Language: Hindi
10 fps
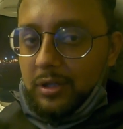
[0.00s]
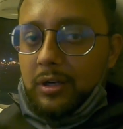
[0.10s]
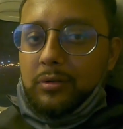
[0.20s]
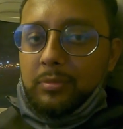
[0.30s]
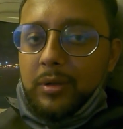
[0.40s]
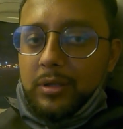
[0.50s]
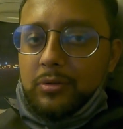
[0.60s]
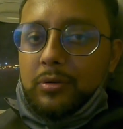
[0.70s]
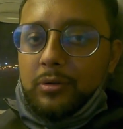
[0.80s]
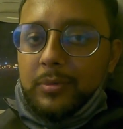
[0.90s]
सीट्स में
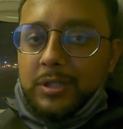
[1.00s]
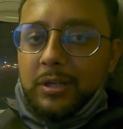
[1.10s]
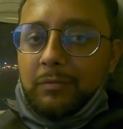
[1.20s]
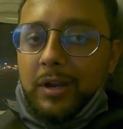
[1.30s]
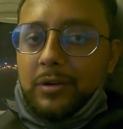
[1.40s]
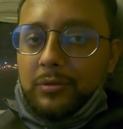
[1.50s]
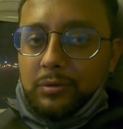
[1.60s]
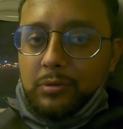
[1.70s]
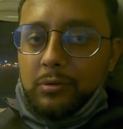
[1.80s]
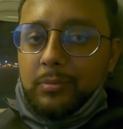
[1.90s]
जो डोमेस्टिक फ्लाइट
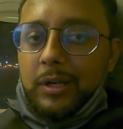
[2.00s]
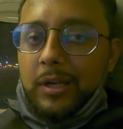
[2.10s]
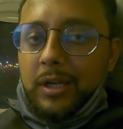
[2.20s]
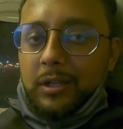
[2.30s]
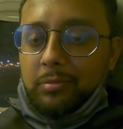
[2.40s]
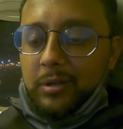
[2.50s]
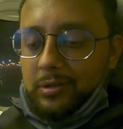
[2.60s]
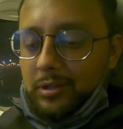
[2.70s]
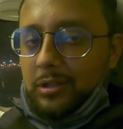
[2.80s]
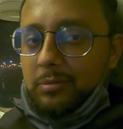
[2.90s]
होती है उसमें लेग
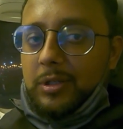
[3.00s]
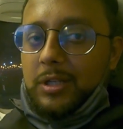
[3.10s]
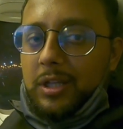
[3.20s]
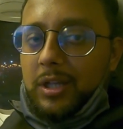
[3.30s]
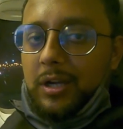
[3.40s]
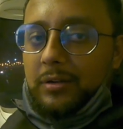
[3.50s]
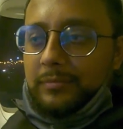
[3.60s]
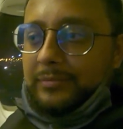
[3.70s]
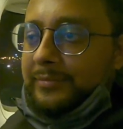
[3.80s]
स्पेस से इसमें ज़्यादा है